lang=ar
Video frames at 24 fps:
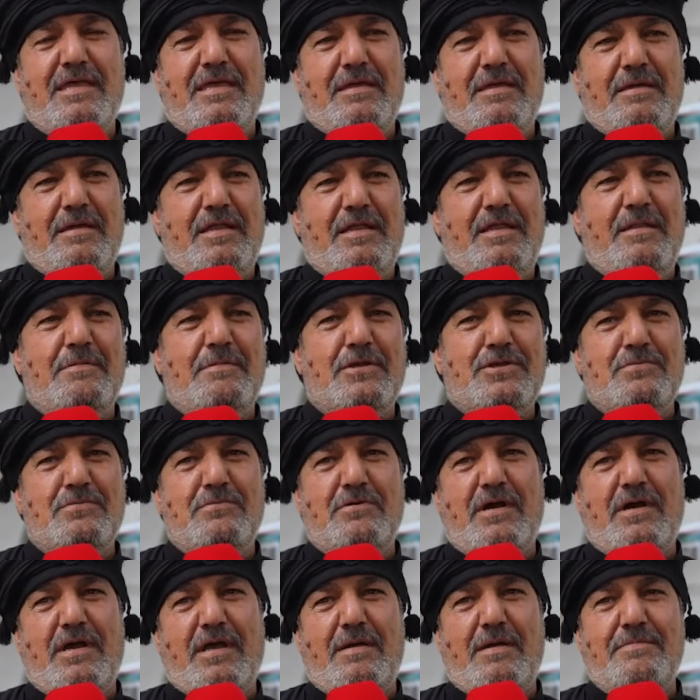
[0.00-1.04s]
احنا
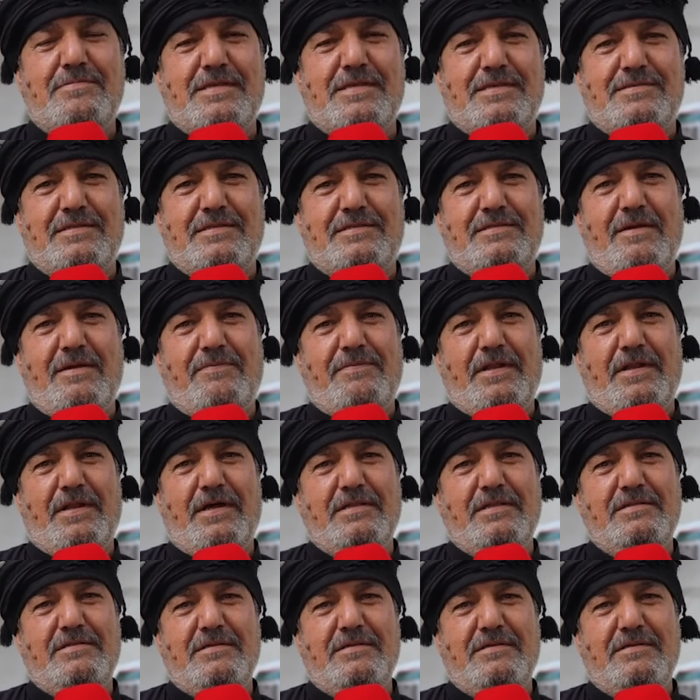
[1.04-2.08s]
مجموعه خمسه ست
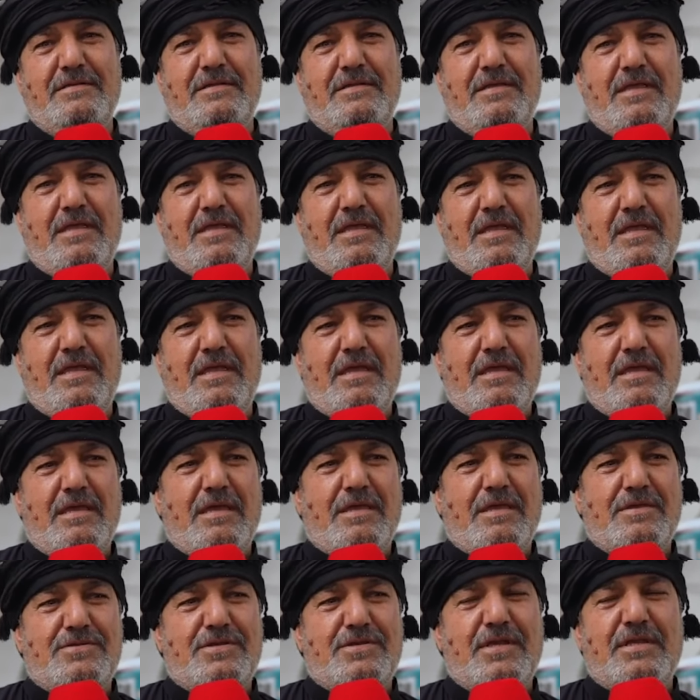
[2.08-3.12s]
نفرات
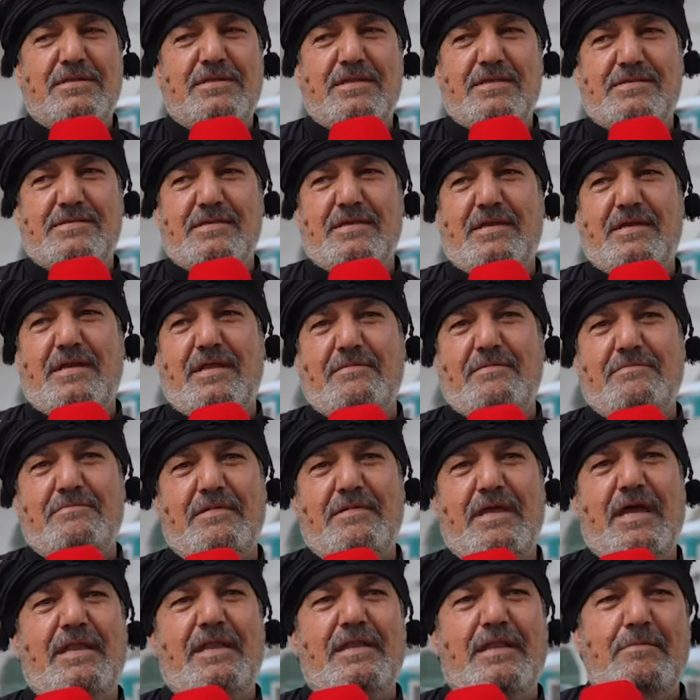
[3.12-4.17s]
ايش قد يصير
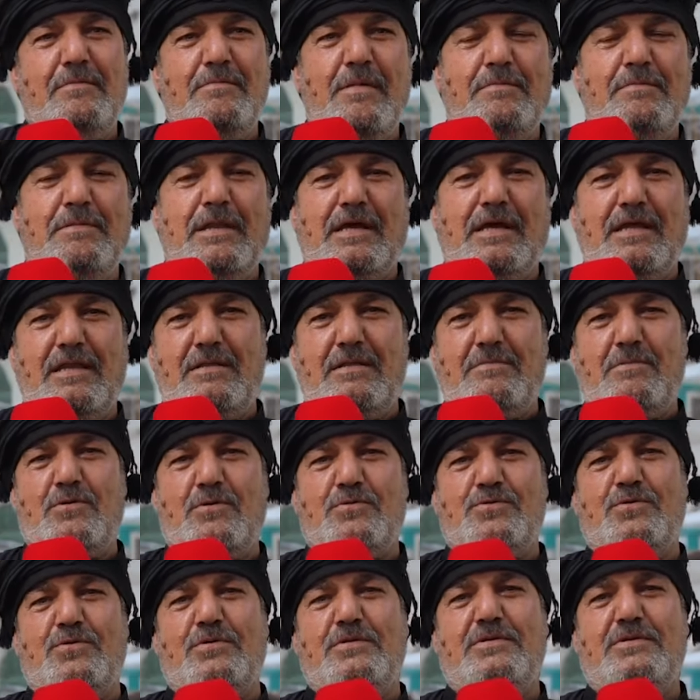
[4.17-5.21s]
يعني المبلغ اللي
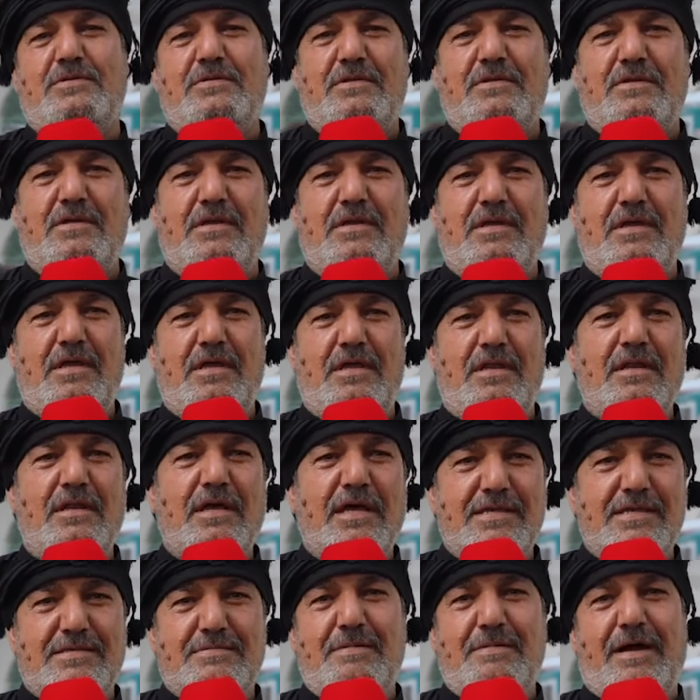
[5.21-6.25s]
موجود
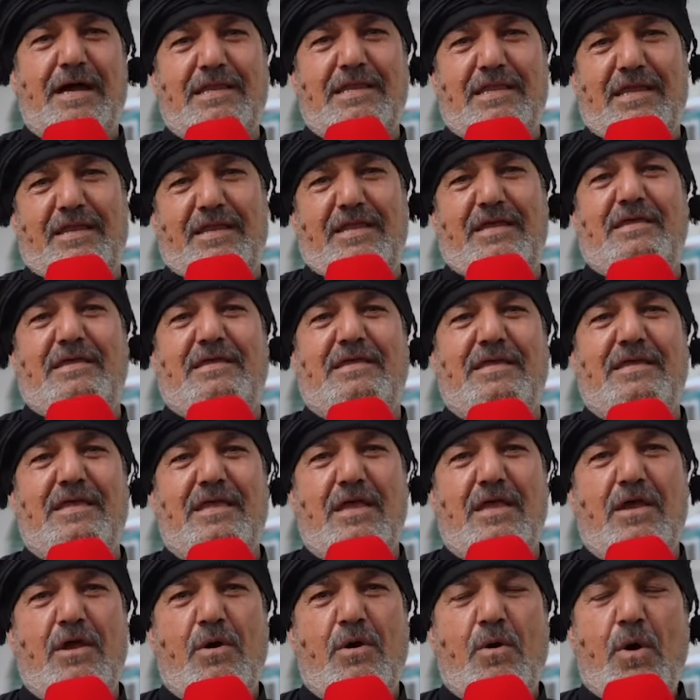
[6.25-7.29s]
مقسمه علينا
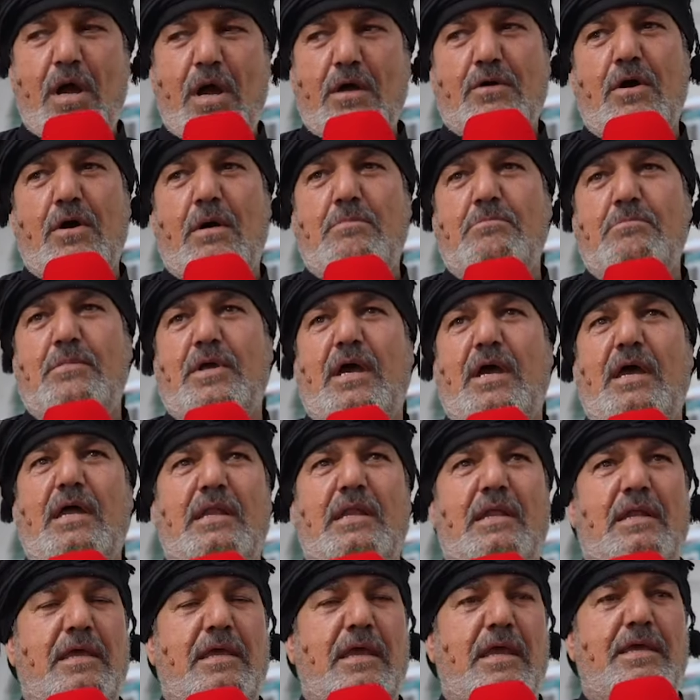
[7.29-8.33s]
واكو هم
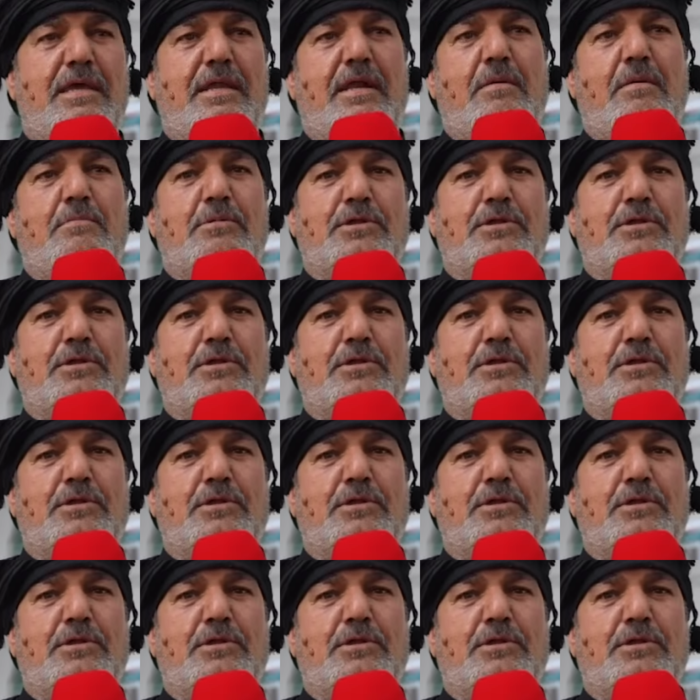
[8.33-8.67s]
اهل الخير هم